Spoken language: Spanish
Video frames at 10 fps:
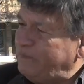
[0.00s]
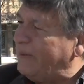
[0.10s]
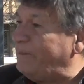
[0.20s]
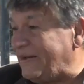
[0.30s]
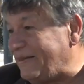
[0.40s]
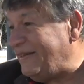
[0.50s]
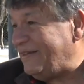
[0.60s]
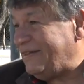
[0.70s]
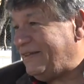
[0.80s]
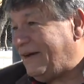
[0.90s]
Aparte
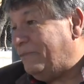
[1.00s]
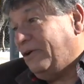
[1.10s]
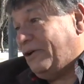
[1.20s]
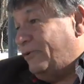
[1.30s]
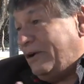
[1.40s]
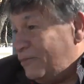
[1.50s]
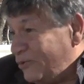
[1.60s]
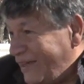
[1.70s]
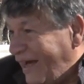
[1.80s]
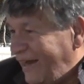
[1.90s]
de, digamos, de cubrir el
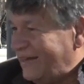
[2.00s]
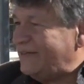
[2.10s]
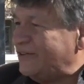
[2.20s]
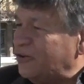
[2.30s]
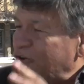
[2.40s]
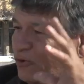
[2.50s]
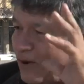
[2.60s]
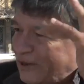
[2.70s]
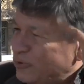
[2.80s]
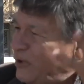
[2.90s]
mundial, ¿cierto?
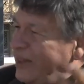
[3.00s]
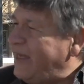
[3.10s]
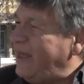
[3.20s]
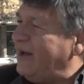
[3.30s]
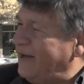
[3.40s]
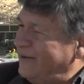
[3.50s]
¿Cuál es tu idea?